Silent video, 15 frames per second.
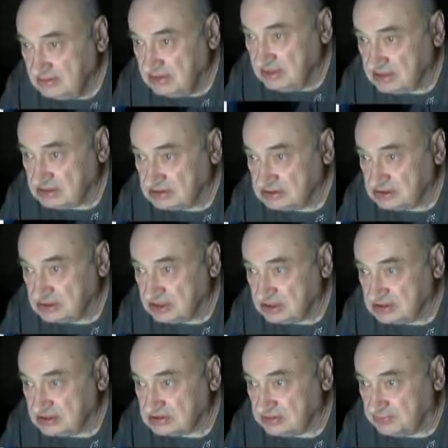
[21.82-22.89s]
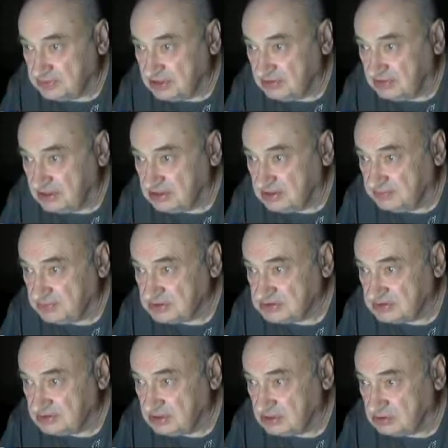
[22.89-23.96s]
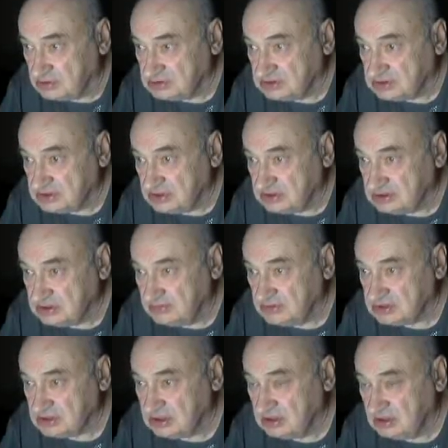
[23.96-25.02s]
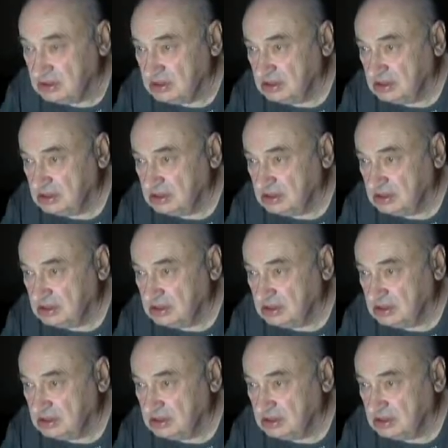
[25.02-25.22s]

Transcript: Олег, как часто поливаете посевные косточки и семечки?